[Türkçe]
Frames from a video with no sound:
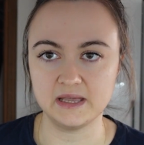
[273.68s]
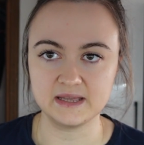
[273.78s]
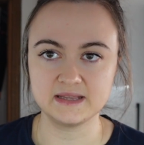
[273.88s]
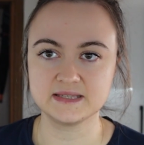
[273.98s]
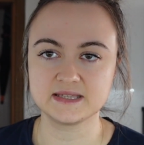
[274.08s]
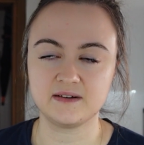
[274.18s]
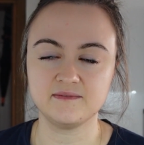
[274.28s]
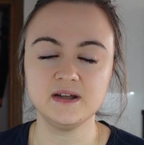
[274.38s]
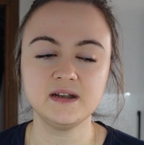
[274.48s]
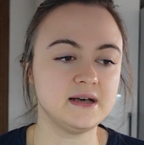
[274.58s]
eden
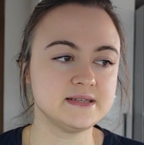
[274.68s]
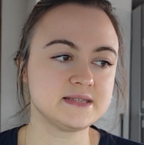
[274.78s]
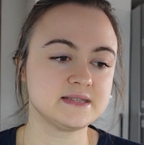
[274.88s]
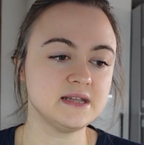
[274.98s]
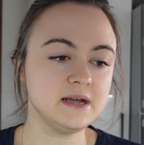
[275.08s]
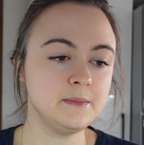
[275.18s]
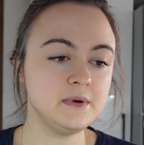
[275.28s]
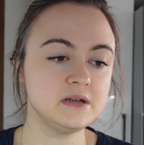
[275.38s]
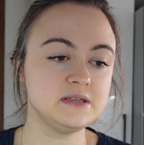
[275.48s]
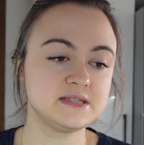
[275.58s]
insan var aslında.
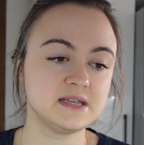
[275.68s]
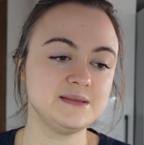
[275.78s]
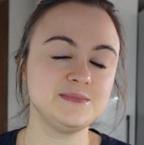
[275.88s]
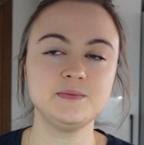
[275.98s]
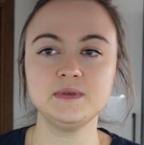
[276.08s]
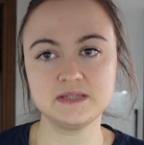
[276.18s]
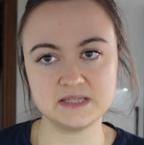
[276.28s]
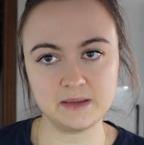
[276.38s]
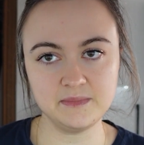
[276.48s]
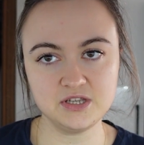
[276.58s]
Ama istediğim gibi
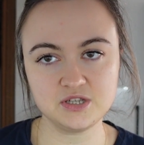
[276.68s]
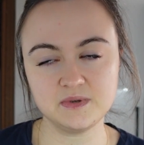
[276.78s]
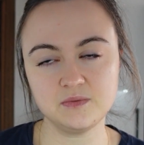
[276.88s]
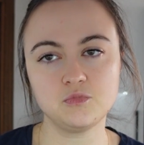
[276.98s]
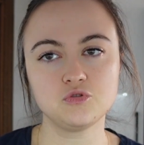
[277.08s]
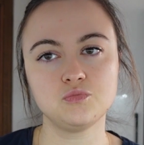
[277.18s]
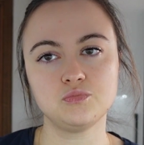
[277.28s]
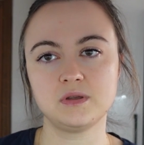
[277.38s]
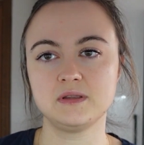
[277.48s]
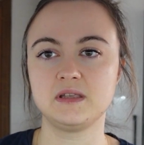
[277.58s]
izlenmeyince benim modum
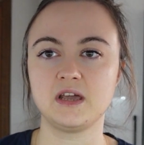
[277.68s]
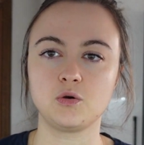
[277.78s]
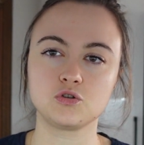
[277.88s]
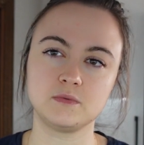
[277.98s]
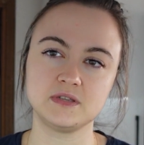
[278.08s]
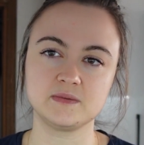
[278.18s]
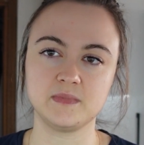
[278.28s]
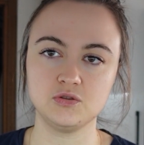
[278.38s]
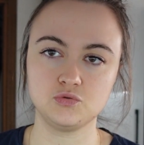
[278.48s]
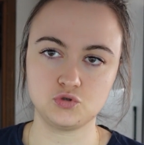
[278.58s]
direkt
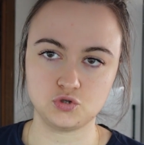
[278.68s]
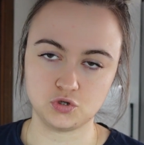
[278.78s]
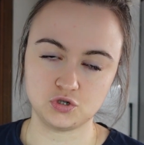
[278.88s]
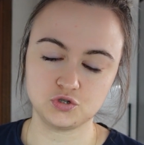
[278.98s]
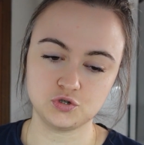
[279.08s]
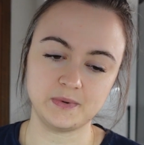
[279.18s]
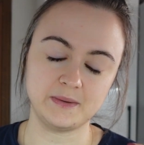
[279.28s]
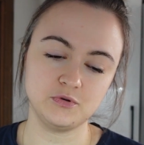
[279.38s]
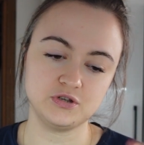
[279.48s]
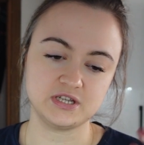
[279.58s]
otomatikman düşüyor. Çünkü
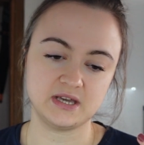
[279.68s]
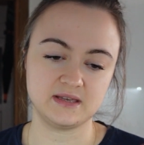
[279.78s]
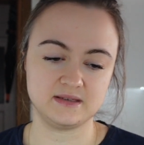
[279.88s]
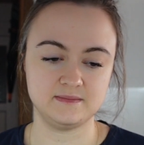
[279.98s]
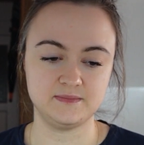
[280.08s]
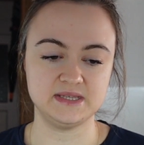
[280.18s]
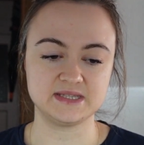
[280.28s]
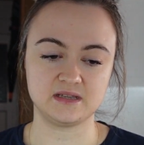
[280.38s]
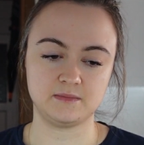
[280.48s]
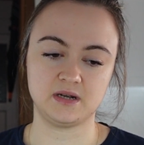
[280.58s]
ben böyle şey bir
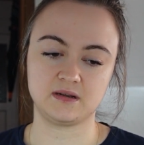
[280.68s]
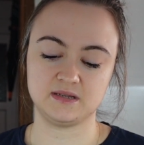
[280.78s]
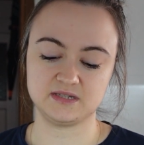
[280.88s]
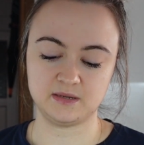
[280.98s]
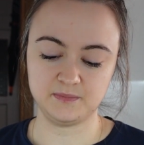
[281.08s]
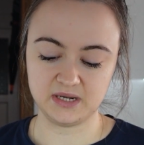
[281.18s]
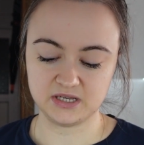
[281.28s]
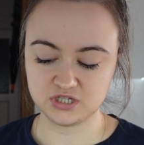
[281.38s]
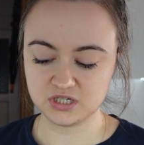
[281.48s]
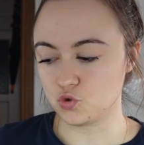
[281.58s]
insanım arkadaşlar.
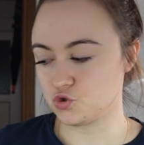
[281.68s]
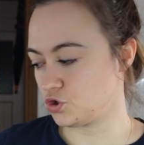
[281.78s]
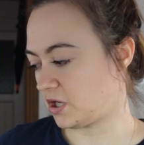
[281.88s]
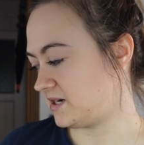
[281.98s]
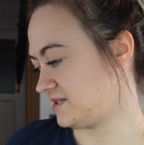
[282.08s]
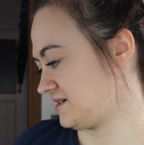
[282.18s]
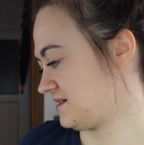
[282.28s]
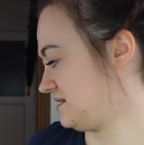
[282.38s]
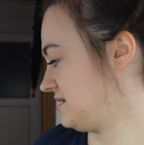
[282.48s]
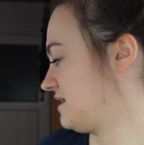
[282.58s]
Birazcık olsun artık
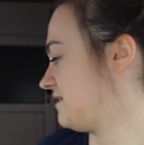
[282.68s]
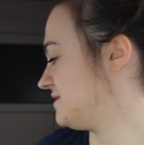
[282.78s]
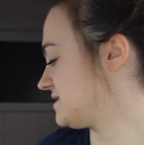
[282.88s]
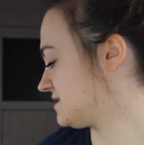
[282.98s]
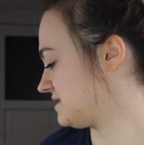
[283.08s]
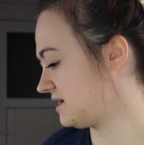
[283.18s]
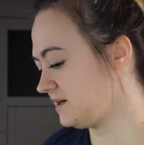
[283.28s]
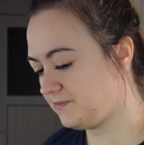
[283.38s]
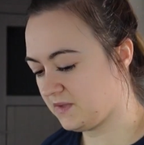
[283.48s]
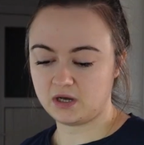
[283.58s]
hani
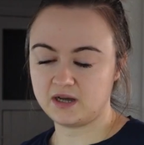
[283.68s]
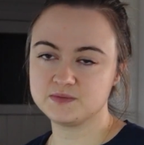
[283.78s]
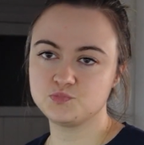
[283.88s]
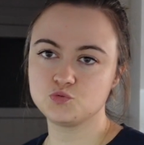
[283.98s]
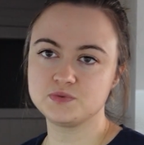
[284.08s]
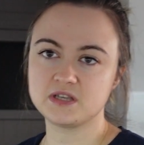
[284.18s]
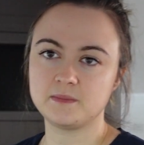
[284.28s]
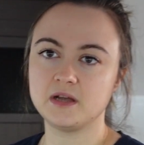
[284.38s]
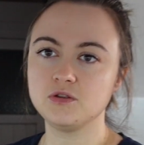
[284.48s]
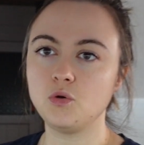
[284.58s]
kafasındayım. Az buz bir
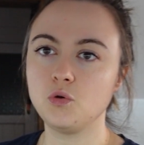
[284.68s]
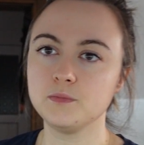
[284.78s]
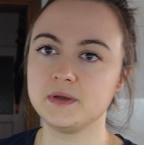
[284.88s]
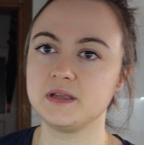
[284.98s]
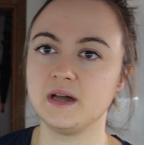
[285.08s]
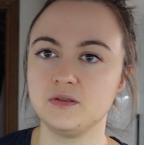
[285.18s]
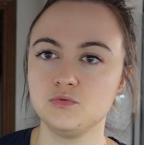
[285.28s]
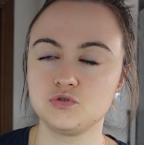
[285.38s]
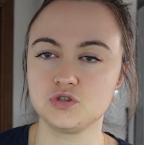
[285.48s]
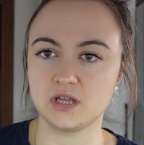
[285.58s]
zamanda olmadı yani.
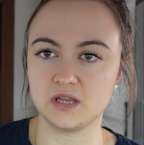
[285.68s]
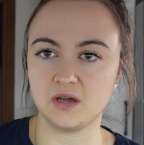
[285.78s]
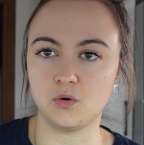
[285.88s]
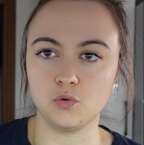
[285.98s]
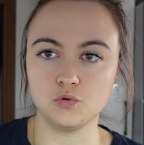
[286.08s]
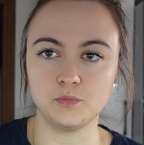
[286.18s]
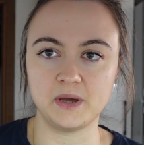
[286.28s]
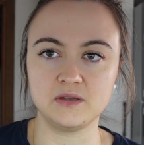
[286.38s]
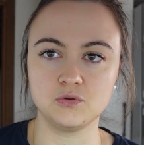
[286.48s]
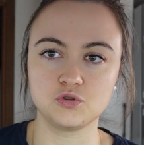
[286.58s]
3 sene oldu
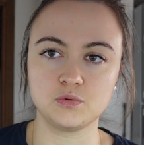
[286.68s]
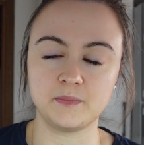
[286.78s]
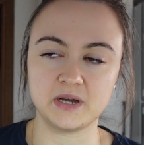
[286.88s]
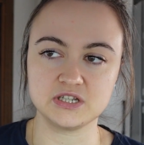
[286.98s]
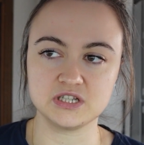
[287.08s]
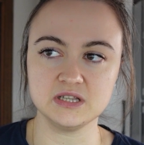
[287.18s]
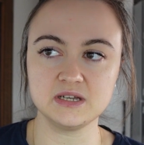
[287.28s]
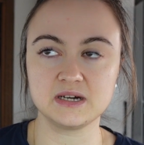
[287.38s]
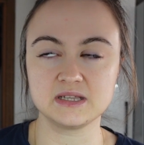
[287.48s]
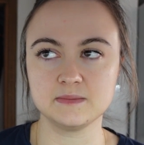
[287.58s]
ben YouTube'a
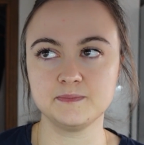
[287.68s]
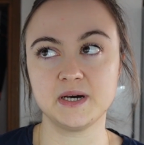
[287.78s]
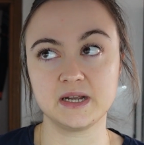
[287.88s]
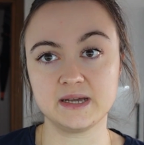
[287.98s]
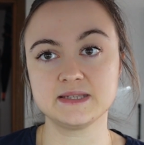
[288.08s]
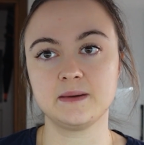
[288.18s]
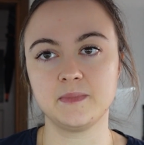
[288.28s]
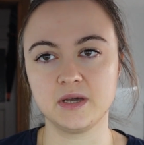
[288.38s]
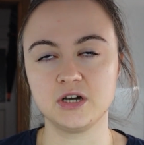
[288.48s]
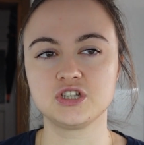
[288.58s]
başlayalı. Kanalım para
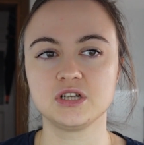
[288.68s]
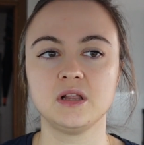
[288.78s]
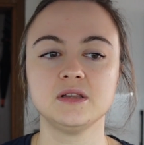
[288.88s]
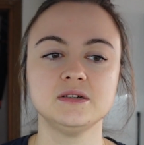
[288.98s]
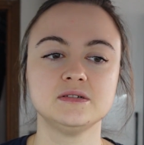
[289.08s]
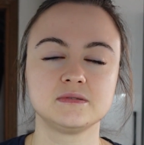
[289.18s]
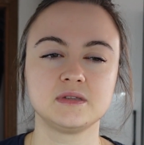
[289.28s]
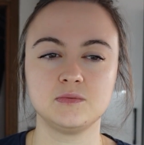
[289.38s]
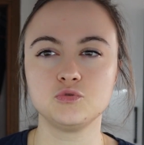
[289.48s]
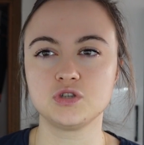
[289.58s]
kazanmaya açılalı
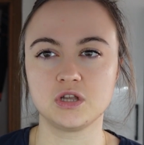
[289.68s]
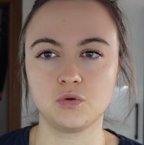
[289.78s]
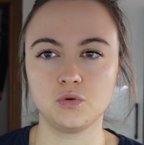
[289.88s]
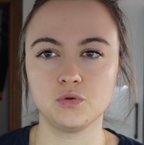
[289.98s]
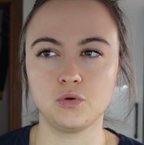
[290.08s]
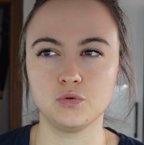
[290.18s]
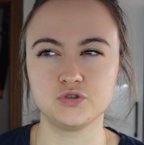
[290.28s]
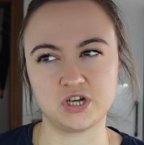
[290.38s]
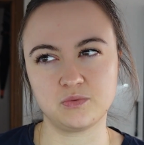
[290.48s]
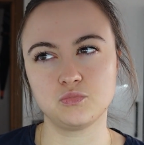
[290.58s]
tam 3 sene oldu
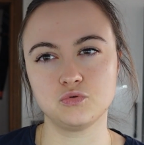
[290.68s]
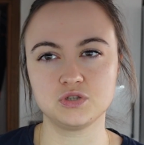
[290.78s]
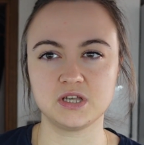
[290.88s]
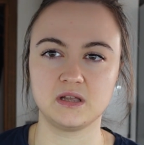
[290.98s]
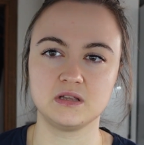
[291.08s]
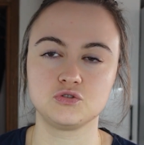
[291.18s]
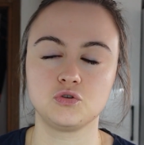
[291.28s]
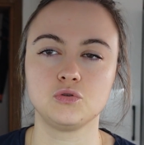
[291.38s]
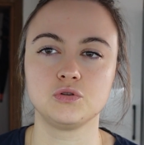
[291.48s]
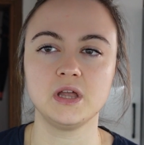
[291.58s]
olacak bu senenin
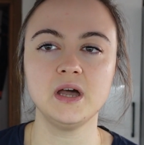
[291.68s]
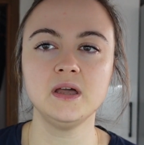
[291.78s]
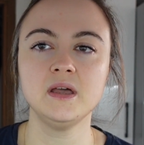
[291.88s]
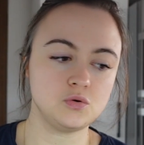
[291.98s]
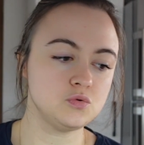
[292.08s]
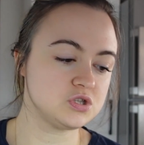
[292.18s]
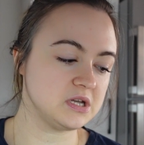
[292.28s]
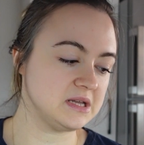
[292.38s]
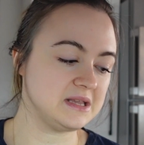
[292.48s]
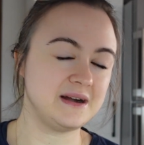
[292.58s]
sonunda. O
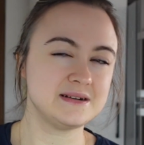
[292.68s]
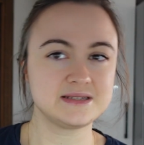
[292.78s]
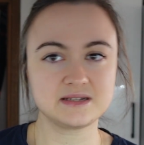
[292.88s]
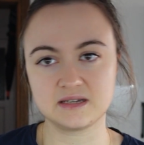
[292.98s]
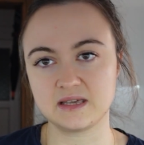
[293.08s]
yüzden hani artık